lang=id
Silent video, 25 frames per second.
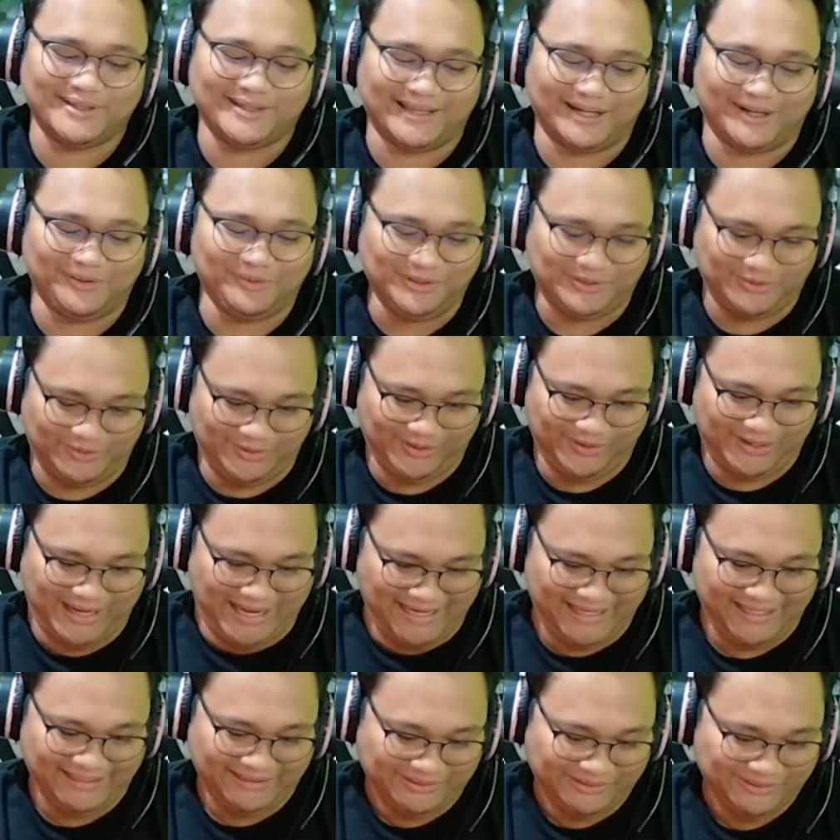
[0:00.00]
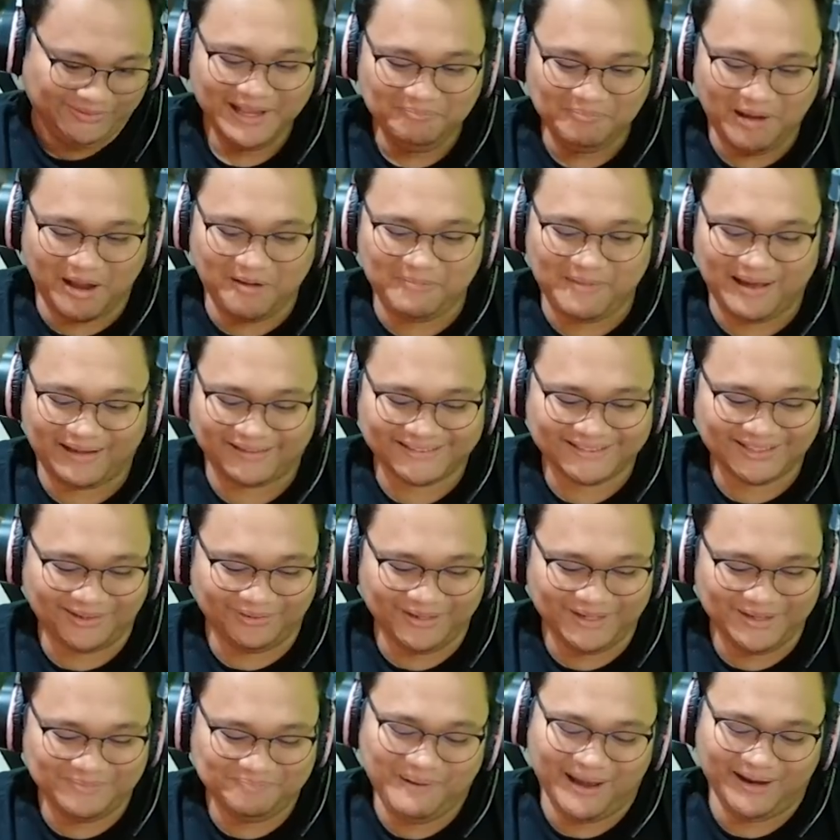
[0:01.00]
Karena gue solo ranked tuh, Mama Marti
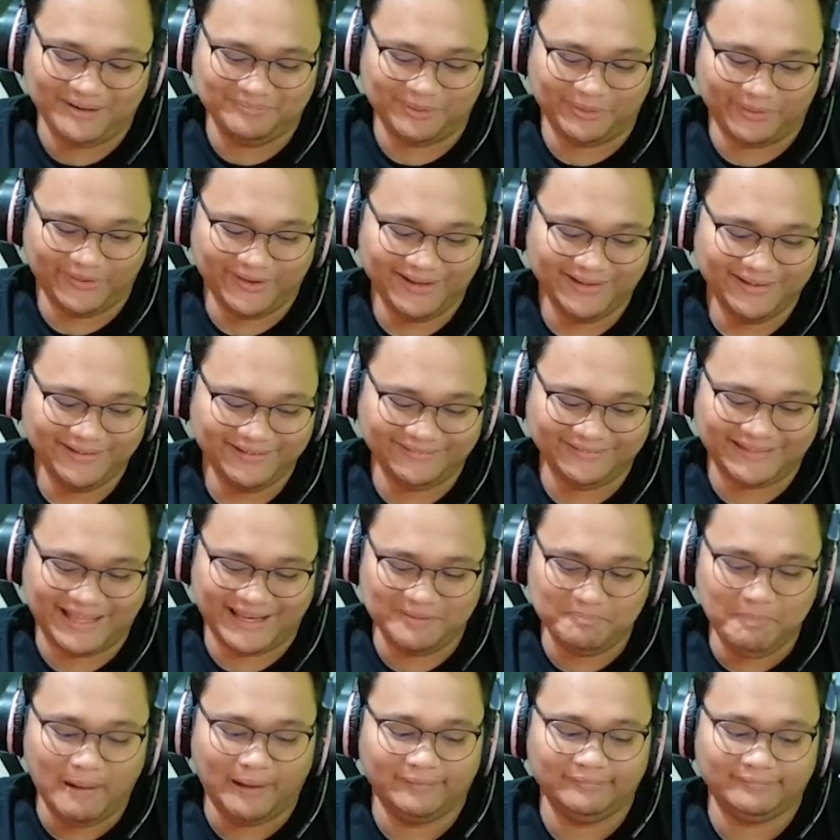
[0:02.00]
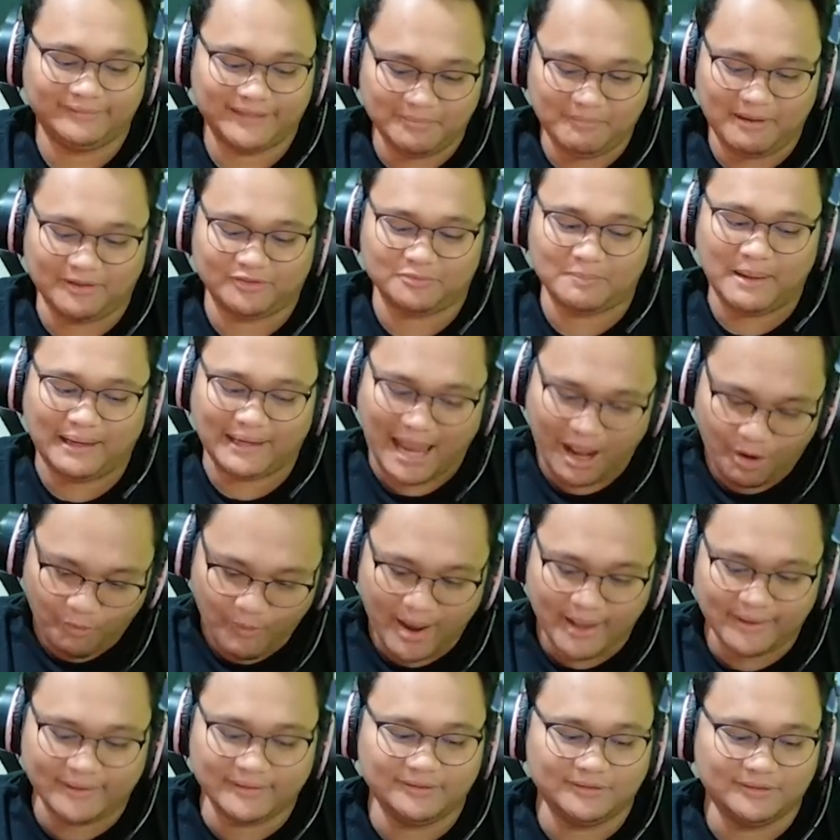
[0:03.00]
selalu diban bro ya. Entah diban tim atau ban
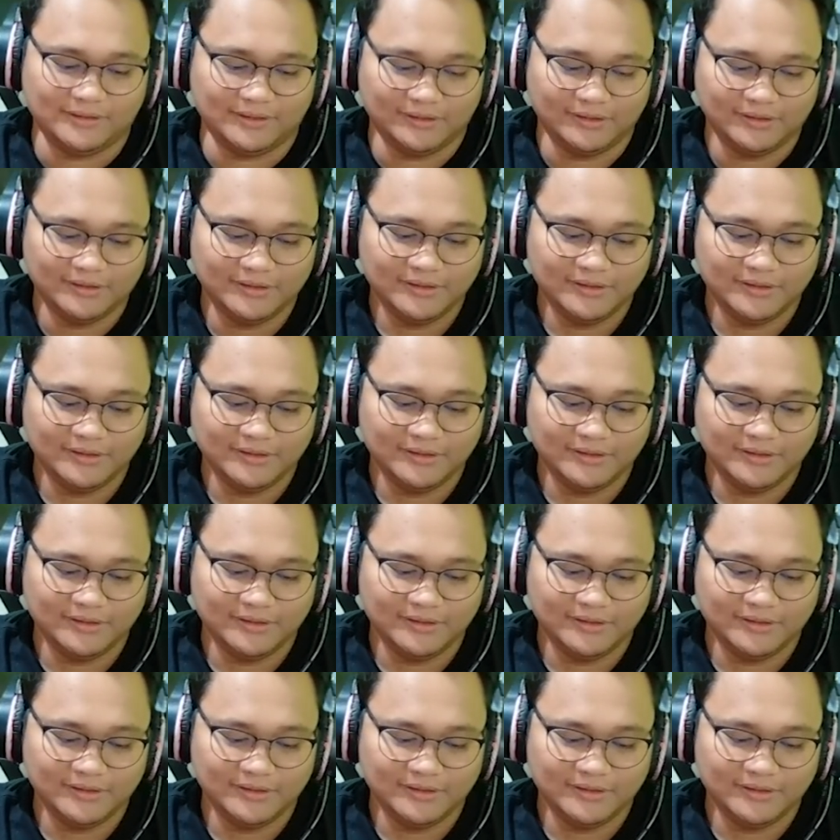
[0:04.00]
lawan gitu loh